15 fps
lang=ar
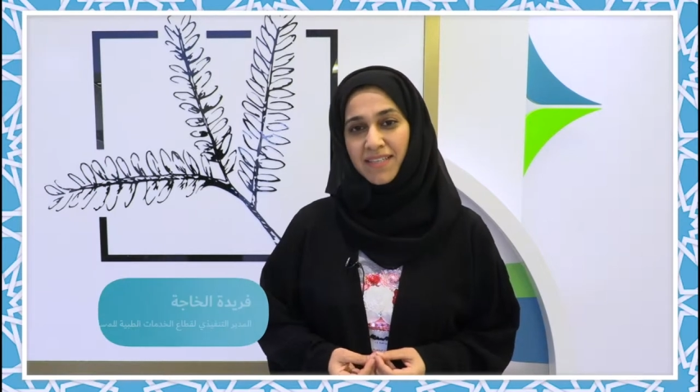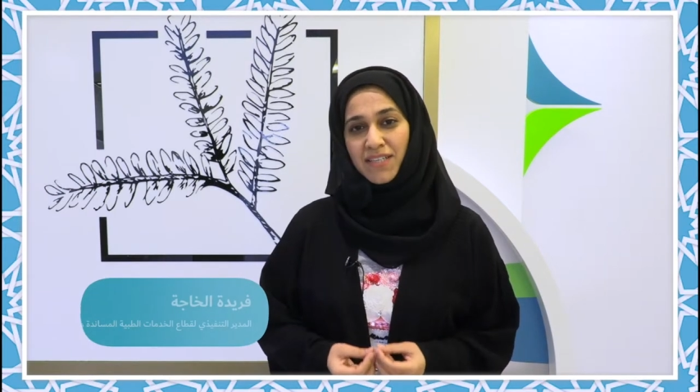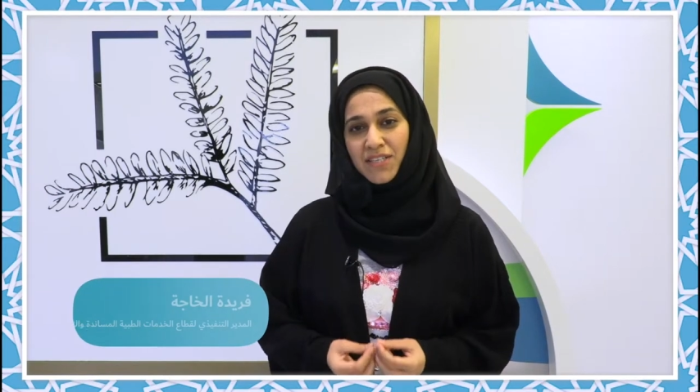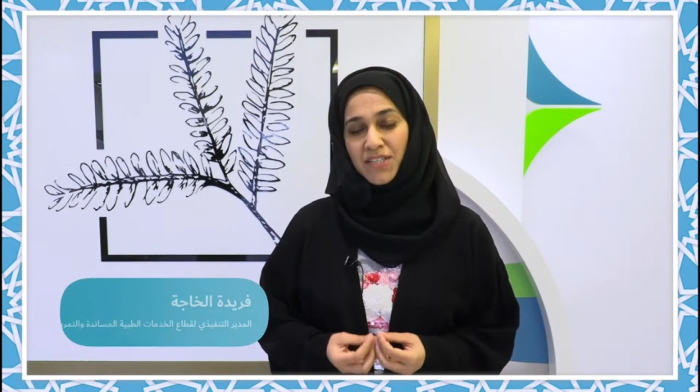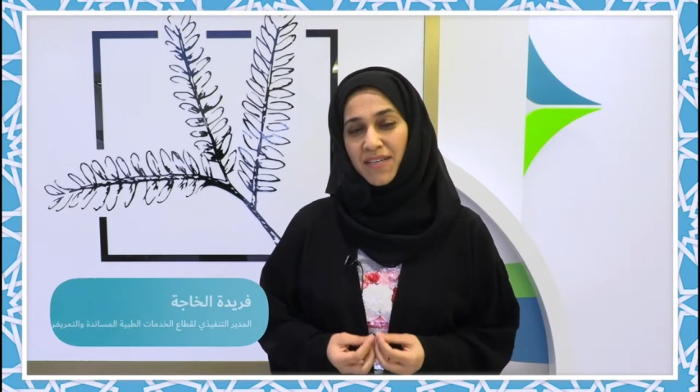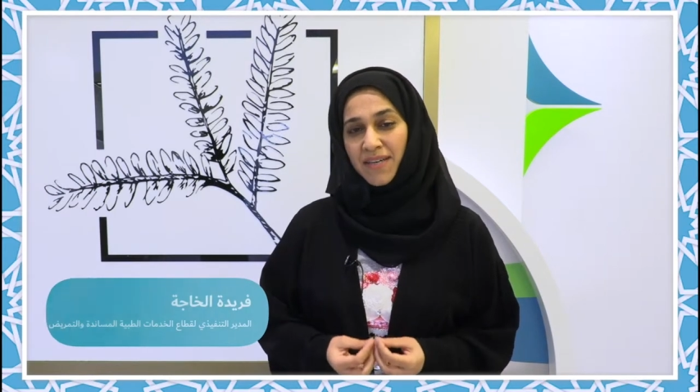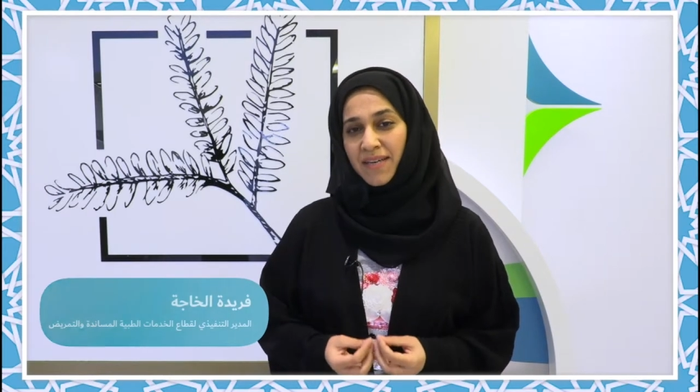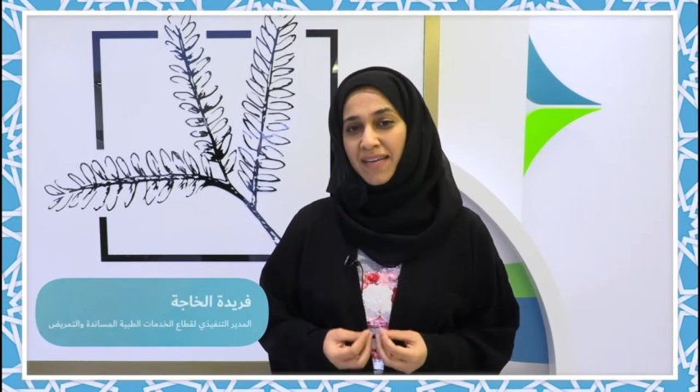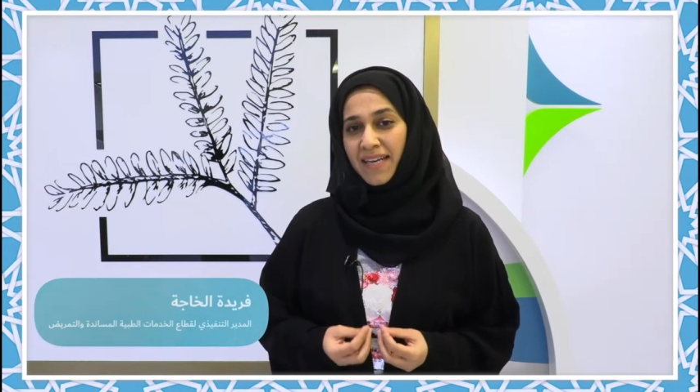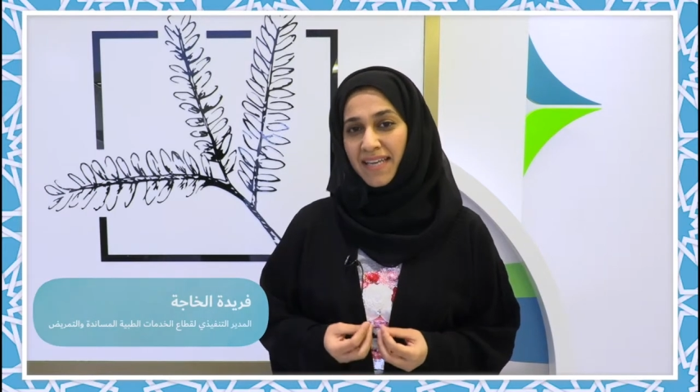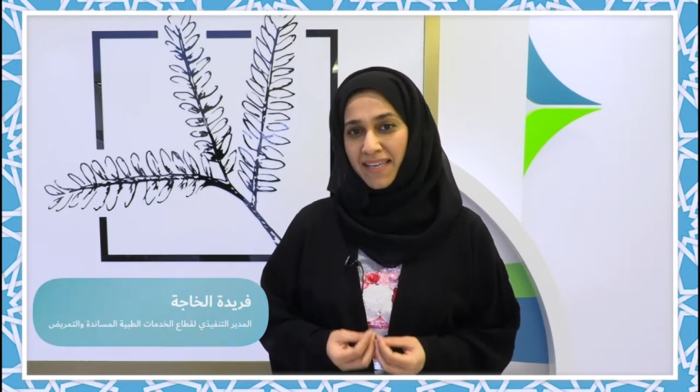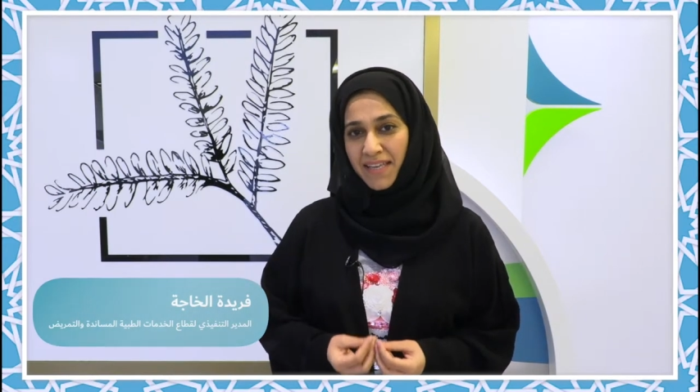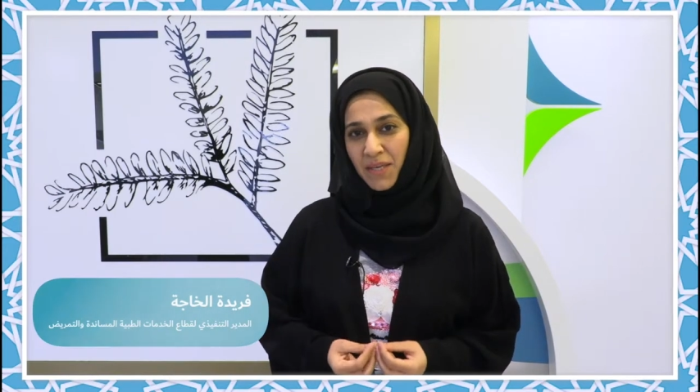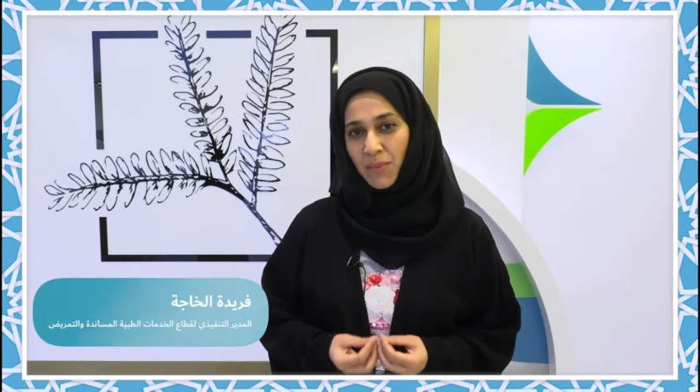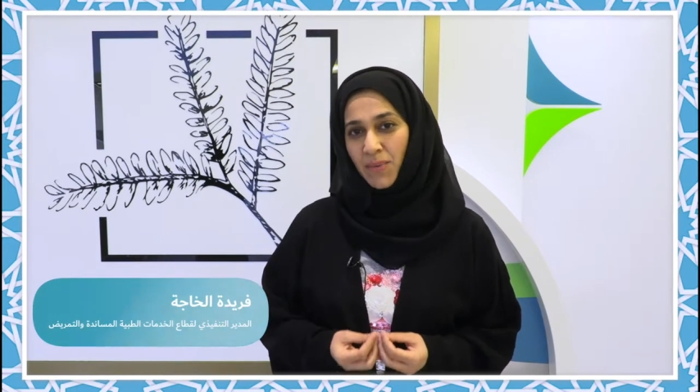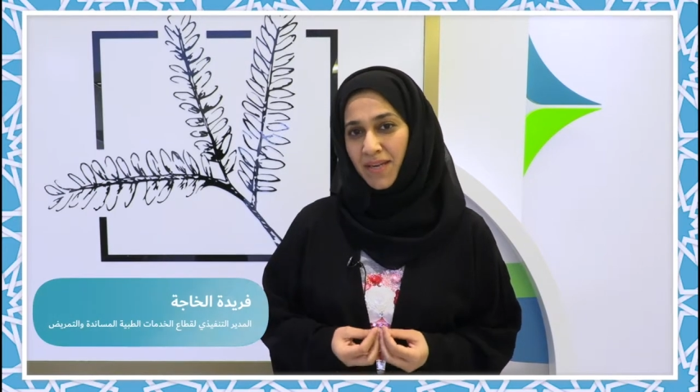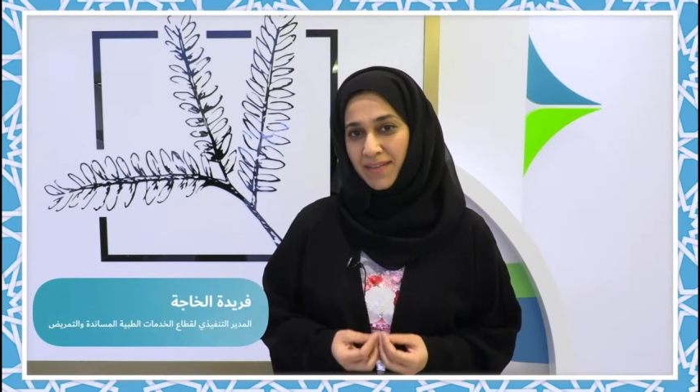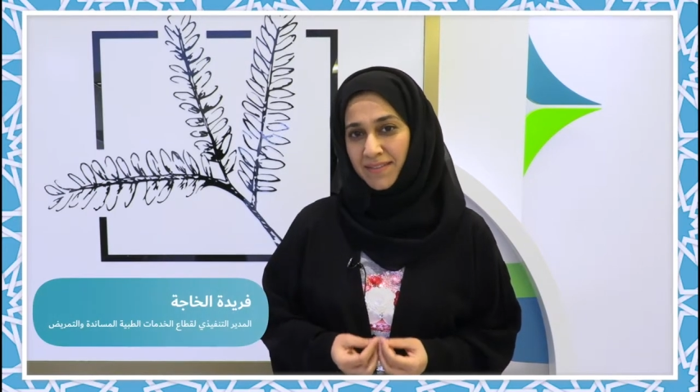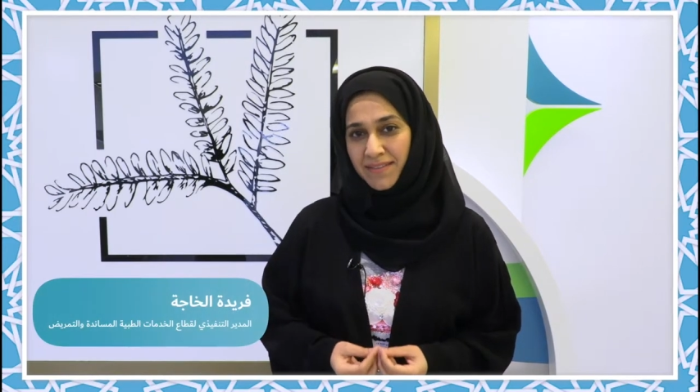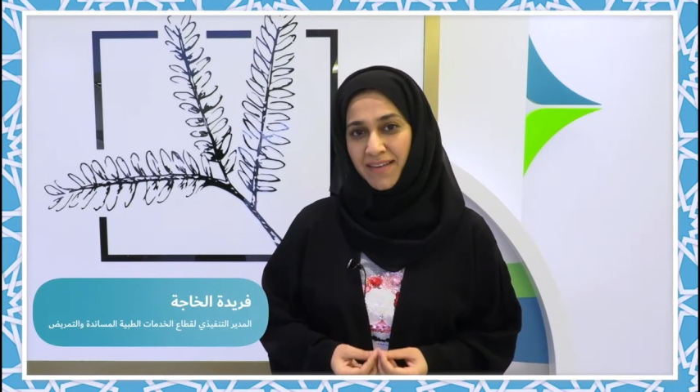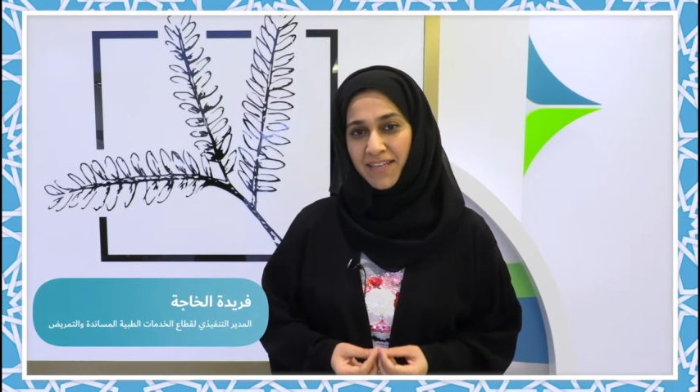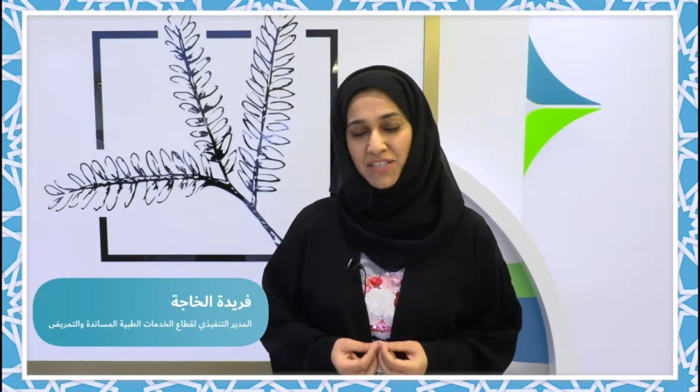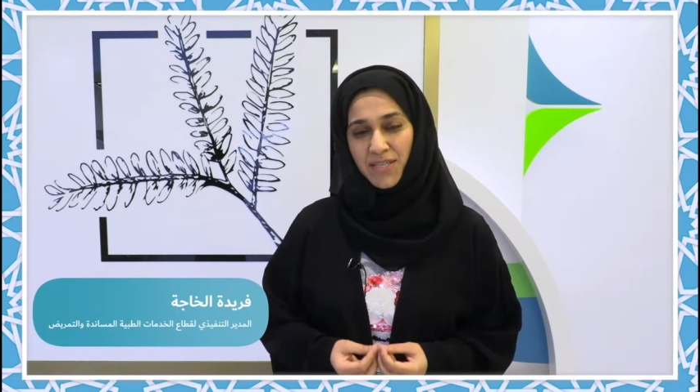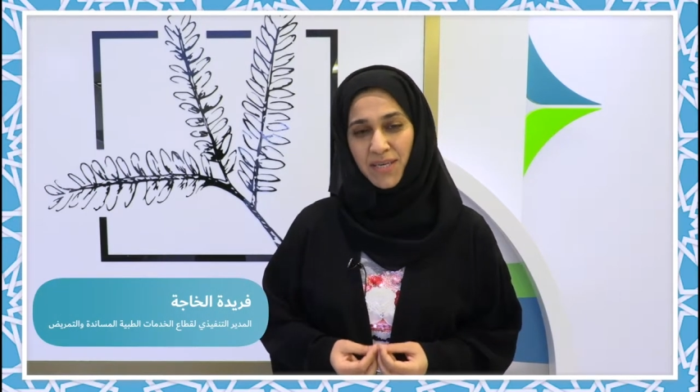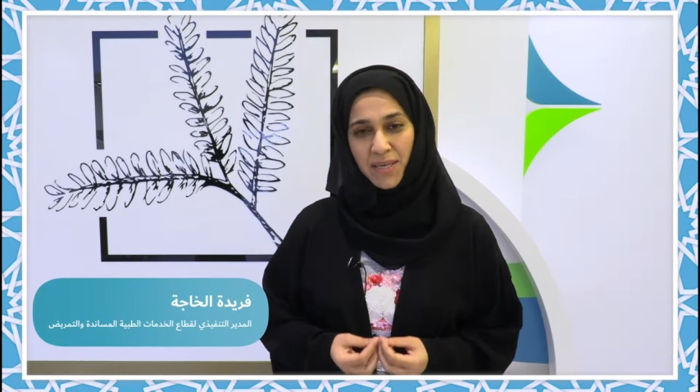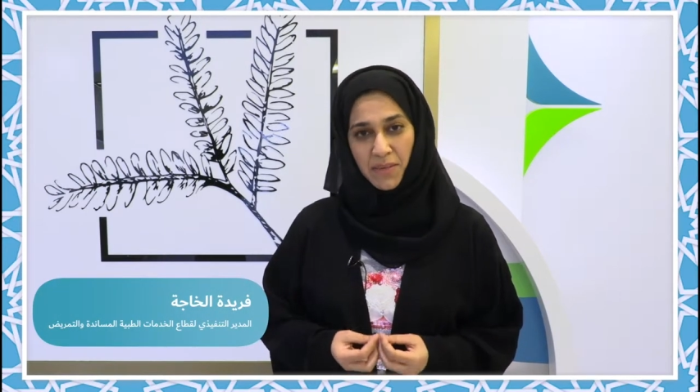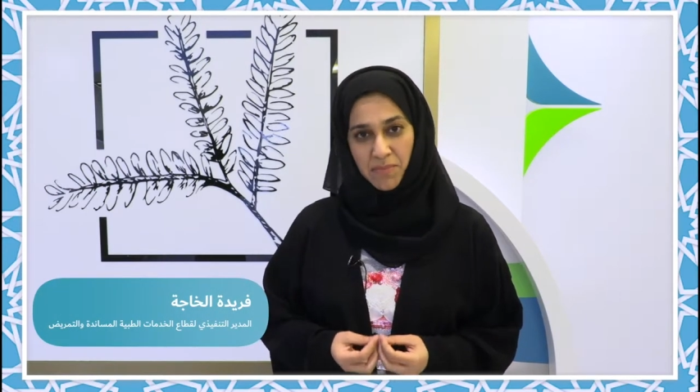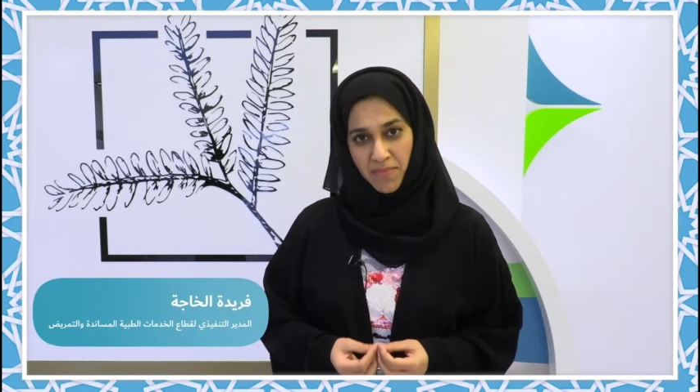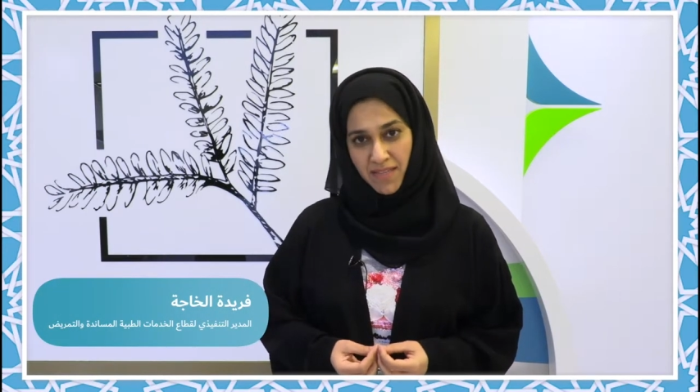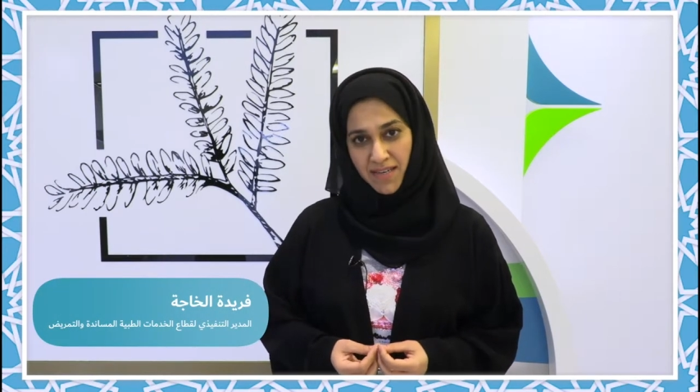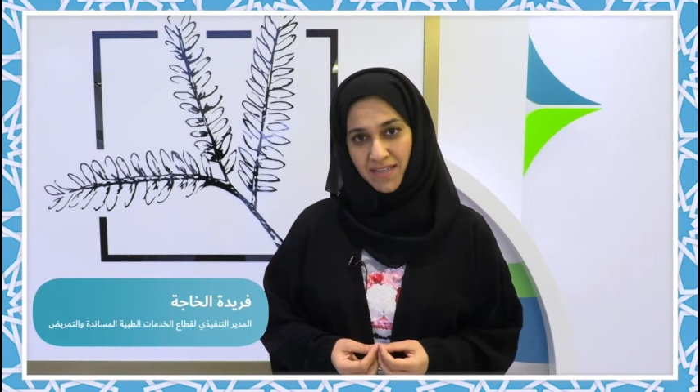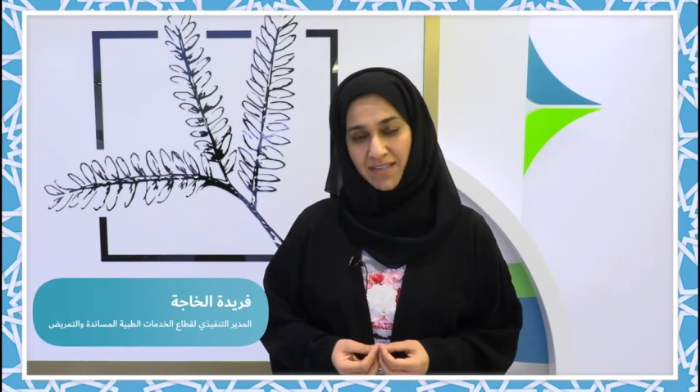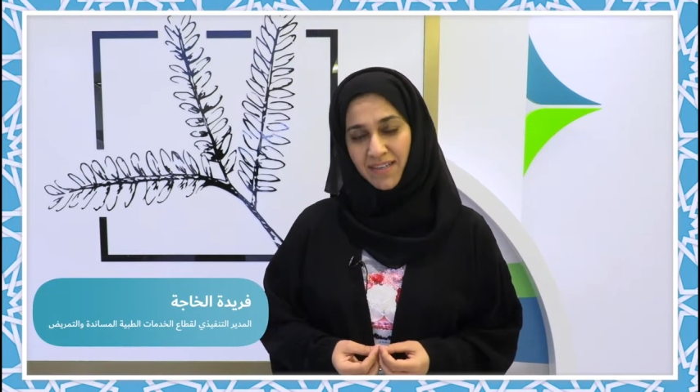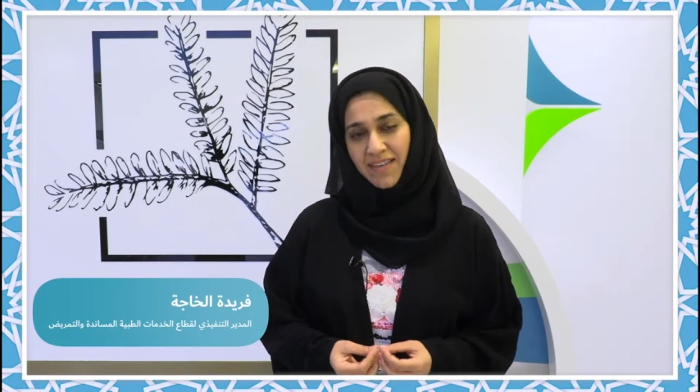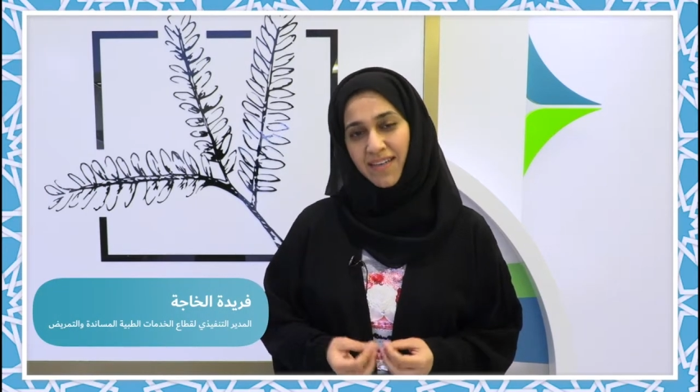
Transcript: شهر الخير والعطاء شهر رمضان